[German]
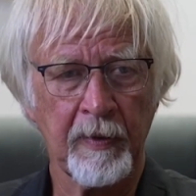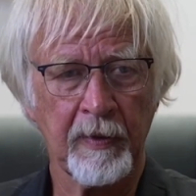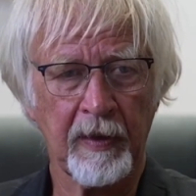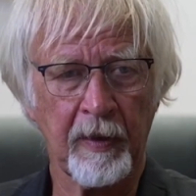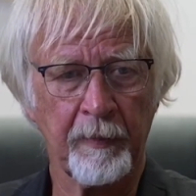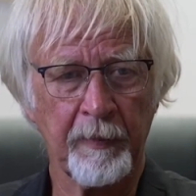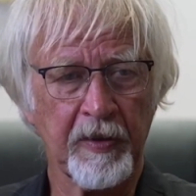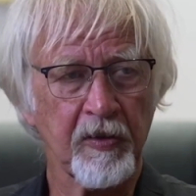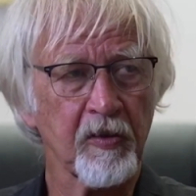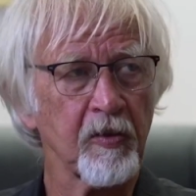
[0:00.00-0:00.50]

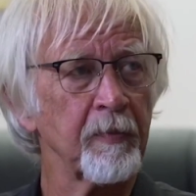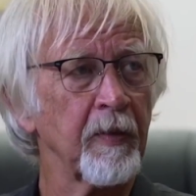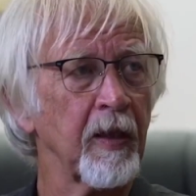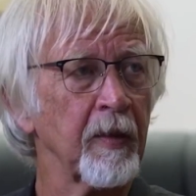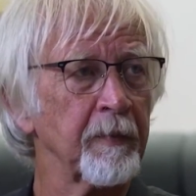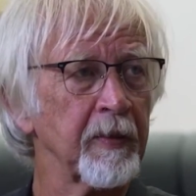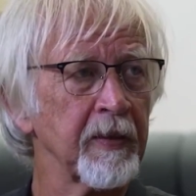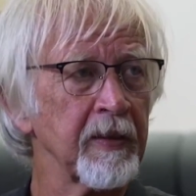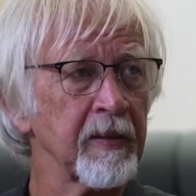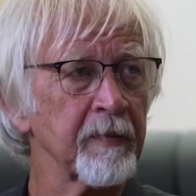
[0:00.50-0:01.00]
da
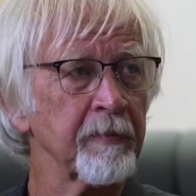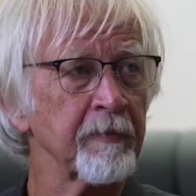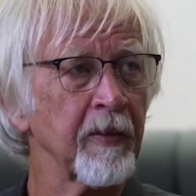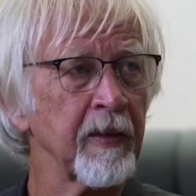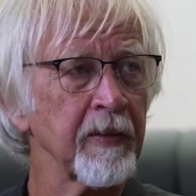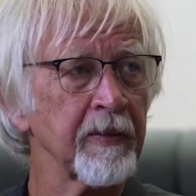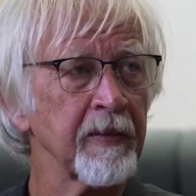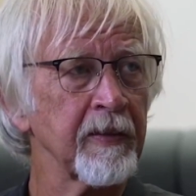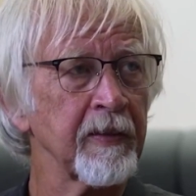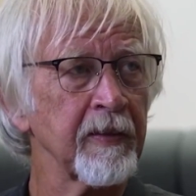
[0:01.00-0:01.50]
mitzumachen bei diesem
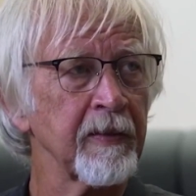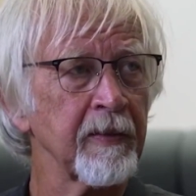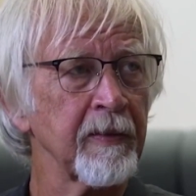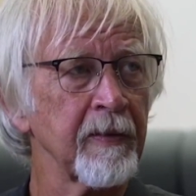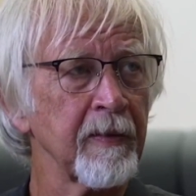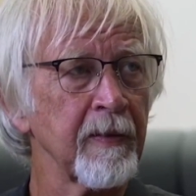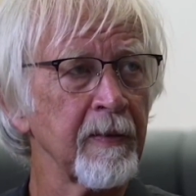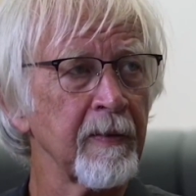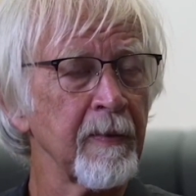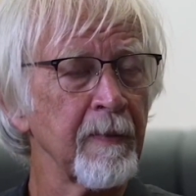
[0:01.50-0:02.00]
Wahnsinn.
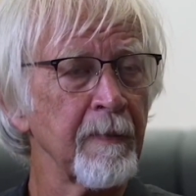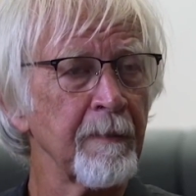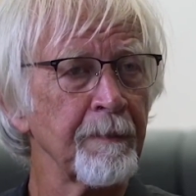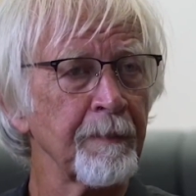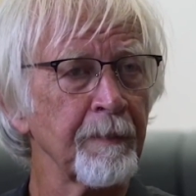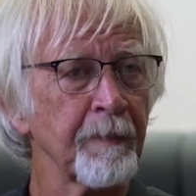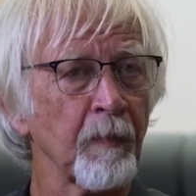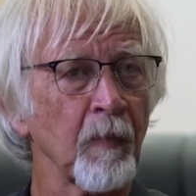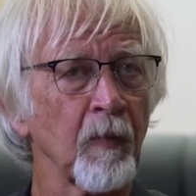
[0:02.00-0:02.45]
Mhm.